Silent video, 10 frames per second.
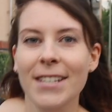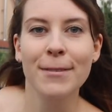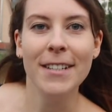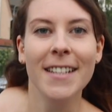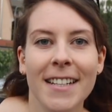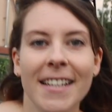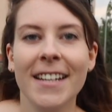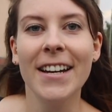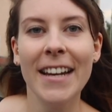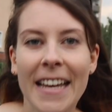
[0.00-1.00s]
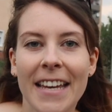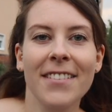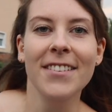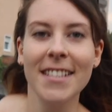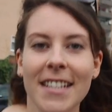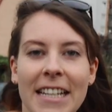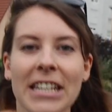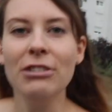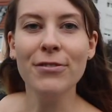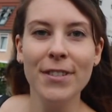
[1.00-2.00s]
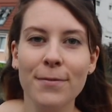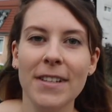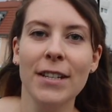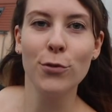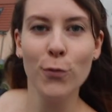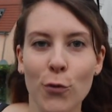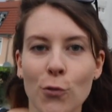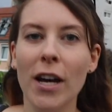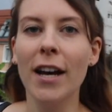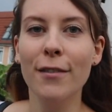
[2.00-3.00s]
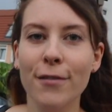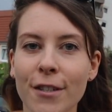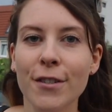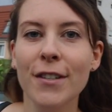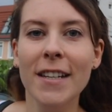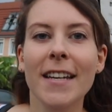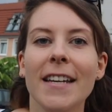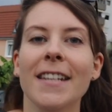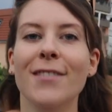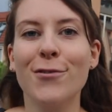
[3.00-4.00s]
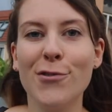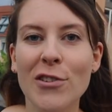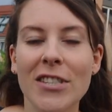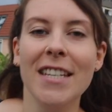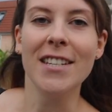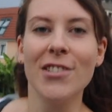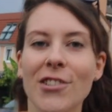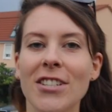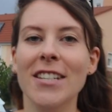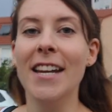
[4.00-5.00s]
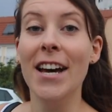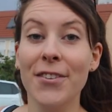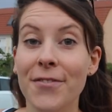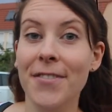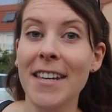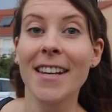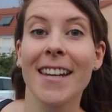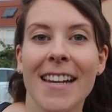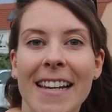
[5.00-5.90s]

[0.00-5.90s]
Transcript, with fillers: Lieben. Ne? Wir sind gerade auf dem Weg zum Flughafen, denn für uns geht es heute nach Wien.